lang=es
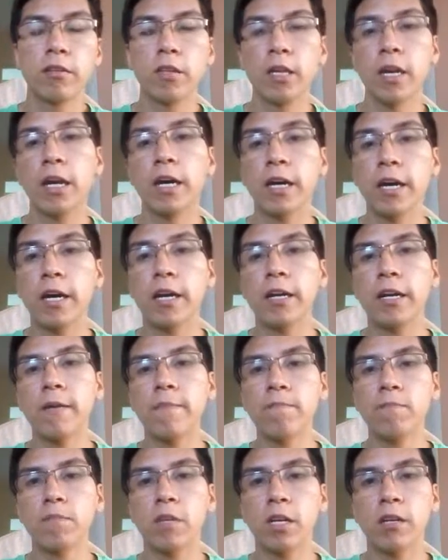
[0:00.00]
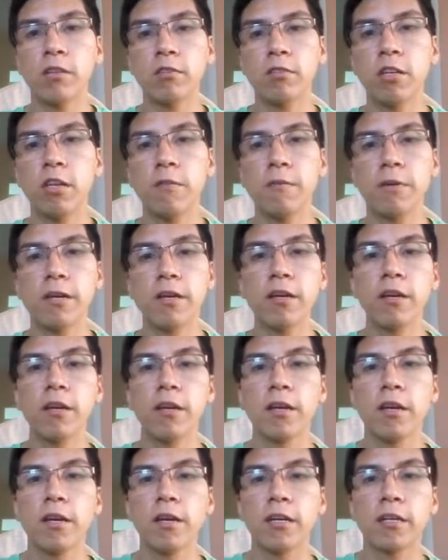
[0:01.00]
la guerra, Terry Silver,
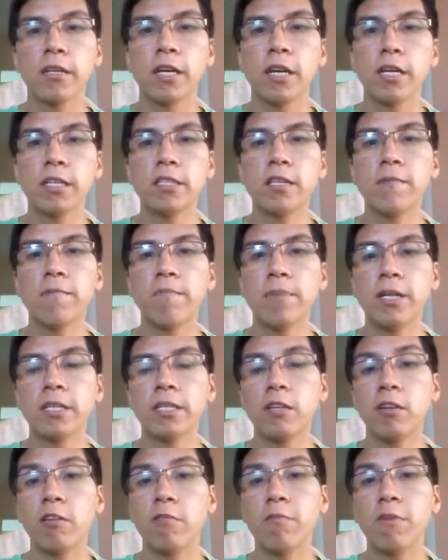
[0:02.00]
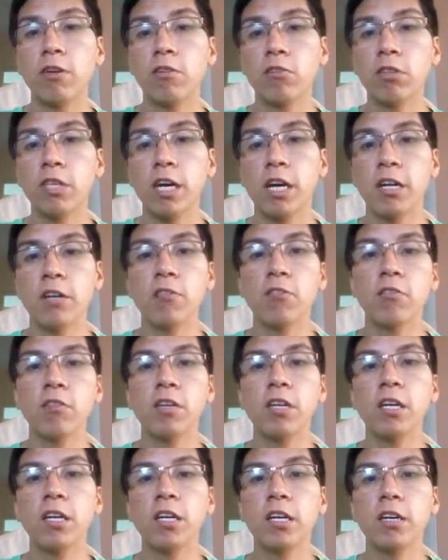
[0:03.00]
que es empresario millonario
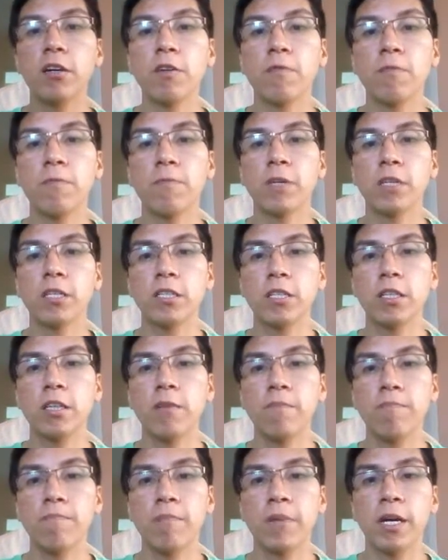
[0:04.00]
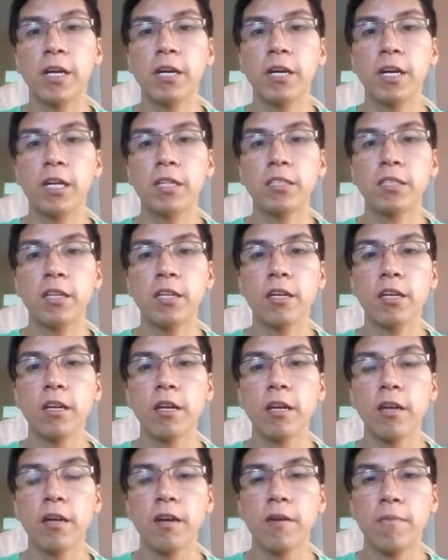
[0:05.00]
y deciden vengarse
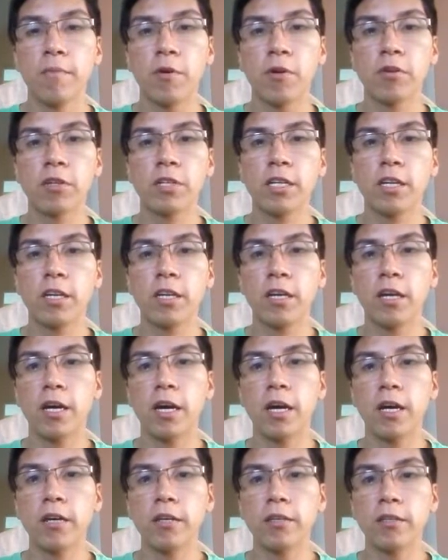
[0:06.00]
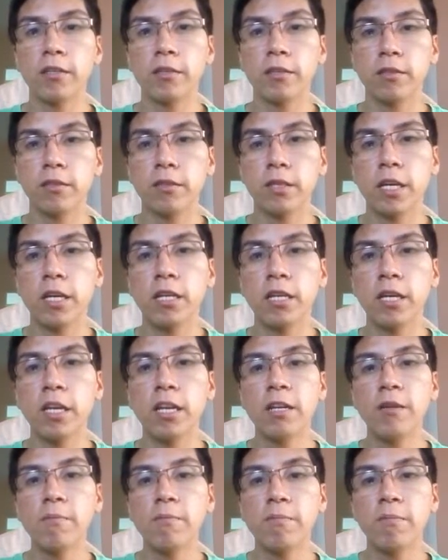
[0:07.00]
porque
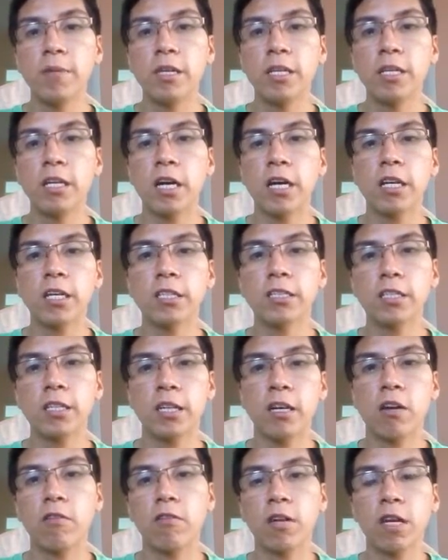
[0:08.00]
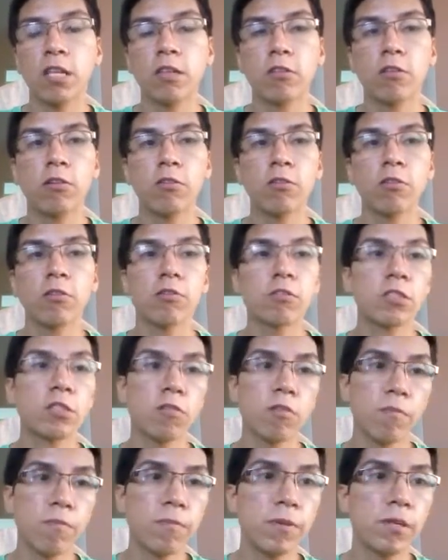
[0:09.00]
Daniel y Miyagi cerraron el dojo,
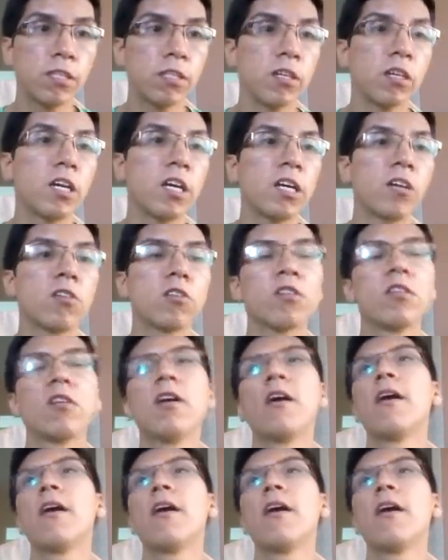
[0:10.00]
según piensan ellos.